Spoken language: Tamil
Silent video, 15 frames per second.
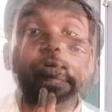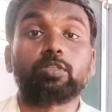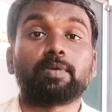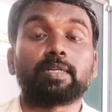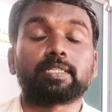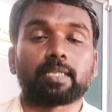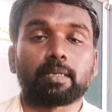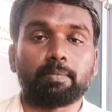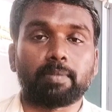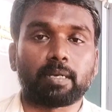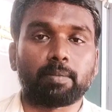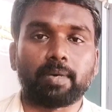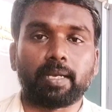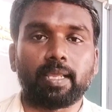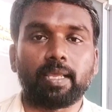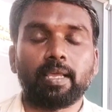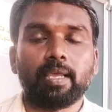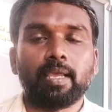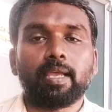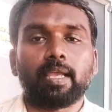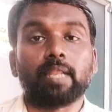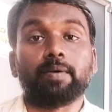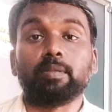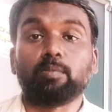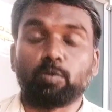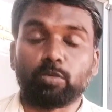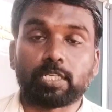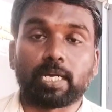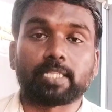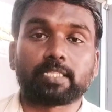மூச்சோட சிரமப்பட்ட மாதிரி இல்லை வந்து
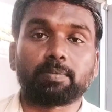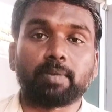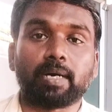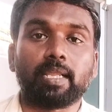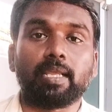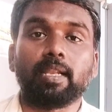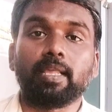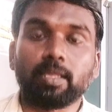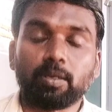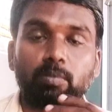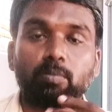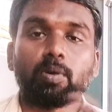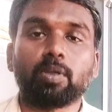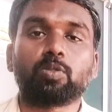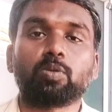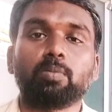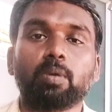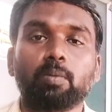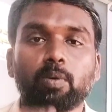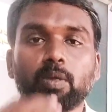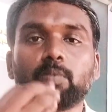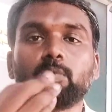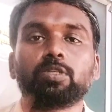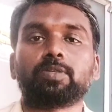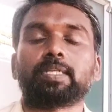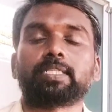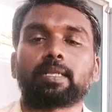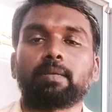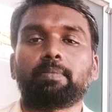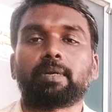மூச்சு அடைச்ச மாதிரி இல்லை இரும்போது தும்பும் போது
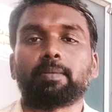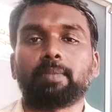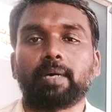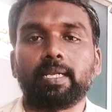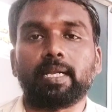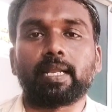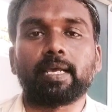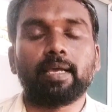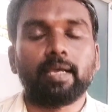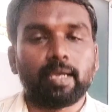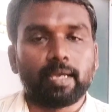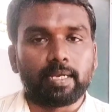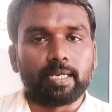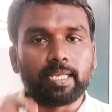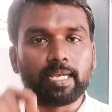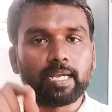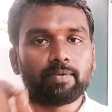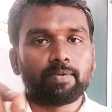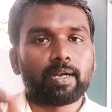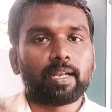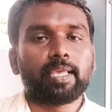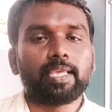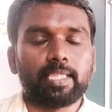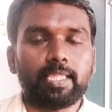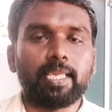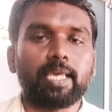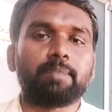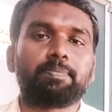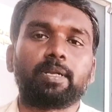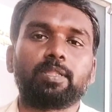மூச்சோட சிரமப்பட்ட மாதிரியான நிகழ்வுகளை இது
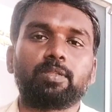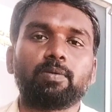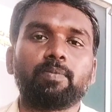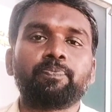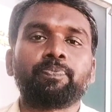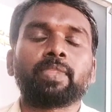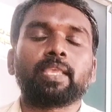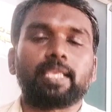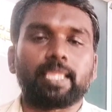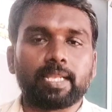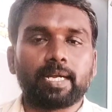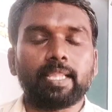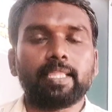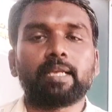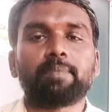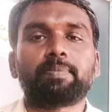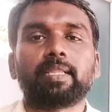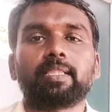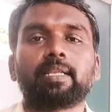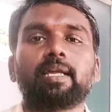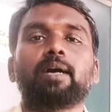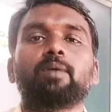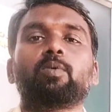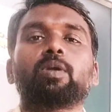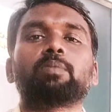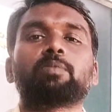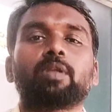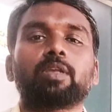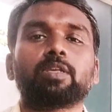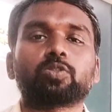ஏற்படுத்தும் இதனால் இது ஏற்படுத்தினா
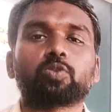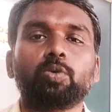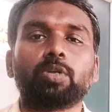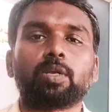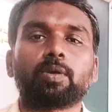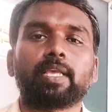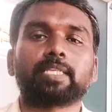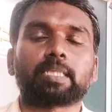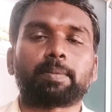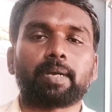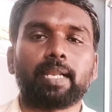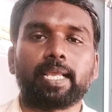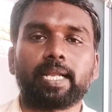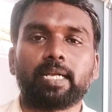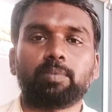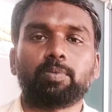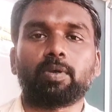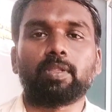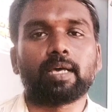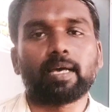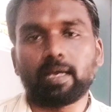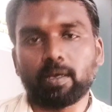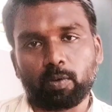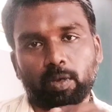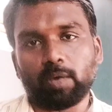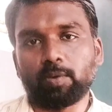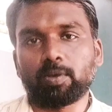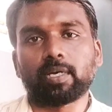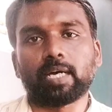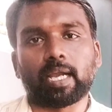உடம்புடைய சூட்டினுடைய சமநிலை கெட்டு தான் ஒரே
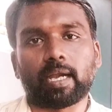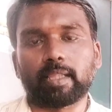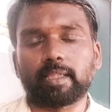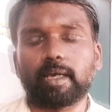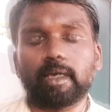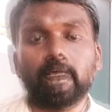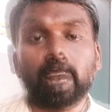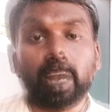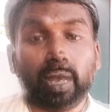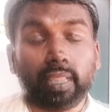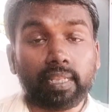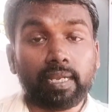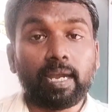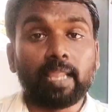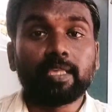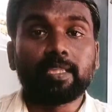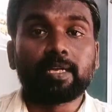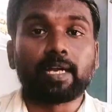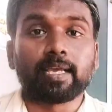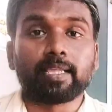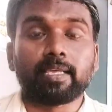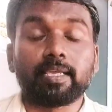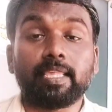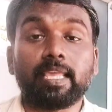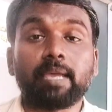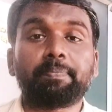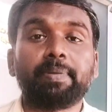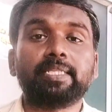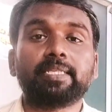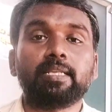ஒரு காரணம் காரணம் அதனால தான் இது நடக்குது இது
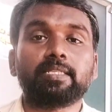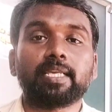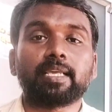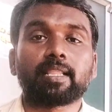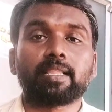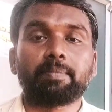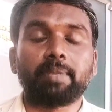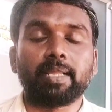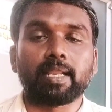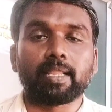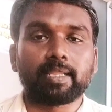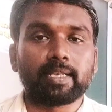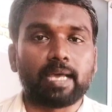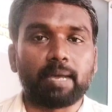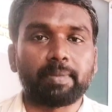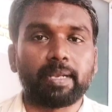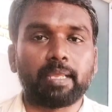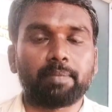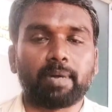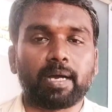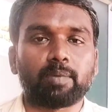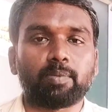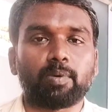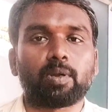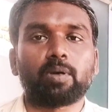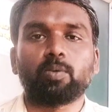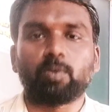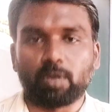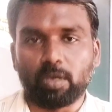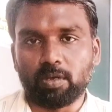எப்படி சரி செய்யறது அப்படிங்கறத நாம இன்னைக்கு பார்க்க
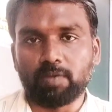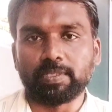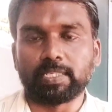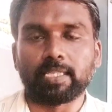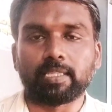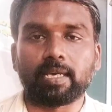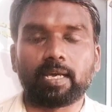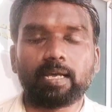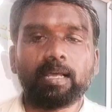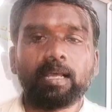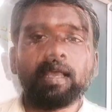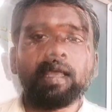போறோம் ஒரே ஒரு விஷயம் தான்